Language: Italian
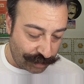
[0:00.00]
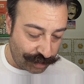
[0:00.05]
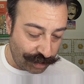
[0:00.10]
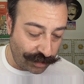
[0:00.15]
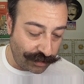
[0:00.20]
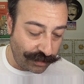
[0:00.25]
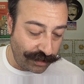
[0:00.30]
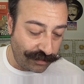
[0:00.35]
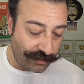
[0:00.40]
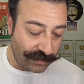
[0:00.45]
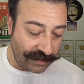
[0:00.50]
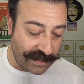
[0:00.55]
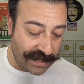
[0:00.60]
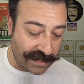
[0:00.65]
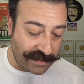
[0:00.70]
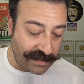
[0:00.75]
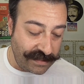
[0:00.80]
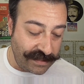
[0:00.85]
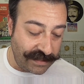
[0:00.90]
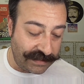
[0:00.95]
sono
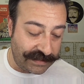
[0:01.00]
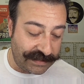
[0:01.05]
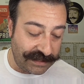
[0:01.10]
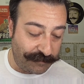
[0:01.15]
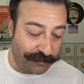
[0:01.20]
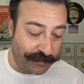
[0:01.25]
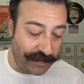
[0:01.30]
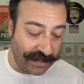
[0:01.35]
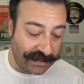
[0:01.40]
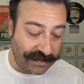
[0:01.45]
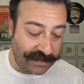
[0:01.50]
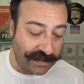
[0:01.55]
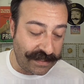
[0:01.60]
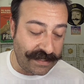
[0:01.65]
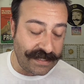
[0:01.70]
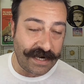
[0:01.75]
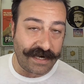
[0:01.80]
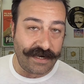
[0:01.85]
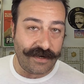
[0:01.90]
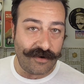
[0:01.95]
ritornati gli zippetti
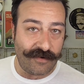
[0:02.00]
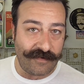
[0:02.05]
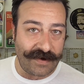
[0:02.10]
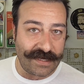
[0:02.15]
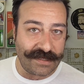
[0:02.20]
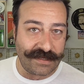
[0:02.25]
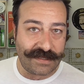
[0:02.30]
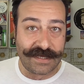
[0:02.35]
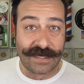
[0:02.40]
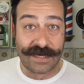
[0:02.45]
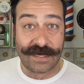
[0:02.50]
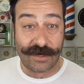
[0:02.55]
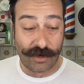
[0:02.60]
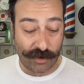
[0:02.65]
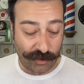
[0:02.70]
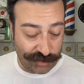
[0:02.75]
degli anni 90.